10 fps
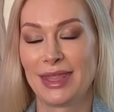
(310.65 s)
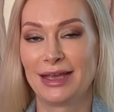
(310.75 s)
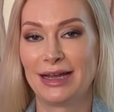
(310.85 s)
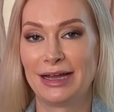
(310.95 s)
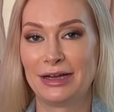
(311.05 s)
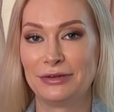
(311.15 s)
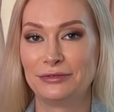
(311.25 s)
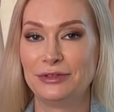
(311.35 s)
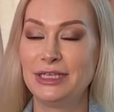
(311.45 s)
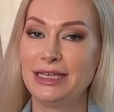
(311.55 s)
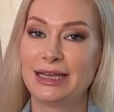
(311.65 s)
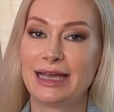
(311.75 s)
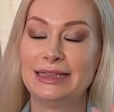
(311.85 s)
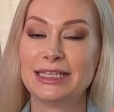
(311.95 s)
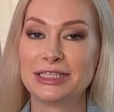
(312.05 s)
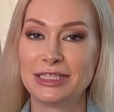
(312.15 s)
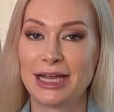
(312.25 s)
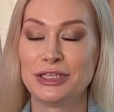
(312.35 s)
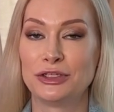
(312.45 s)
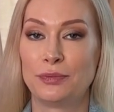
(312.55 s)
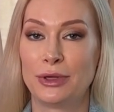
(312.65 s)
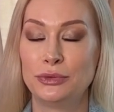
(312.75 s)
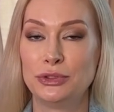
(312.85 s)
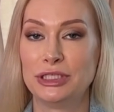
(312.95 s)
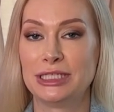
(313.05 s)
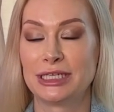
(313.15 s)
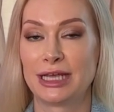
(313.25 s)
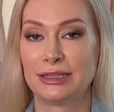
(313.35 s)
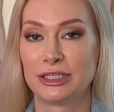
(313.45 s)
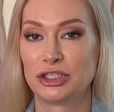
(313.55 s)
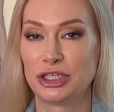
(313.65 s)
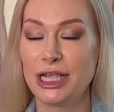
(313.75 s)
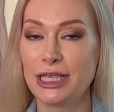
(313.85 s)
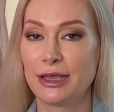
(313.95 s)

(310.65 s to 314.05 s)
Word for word: а, вы однозначно получите отношения,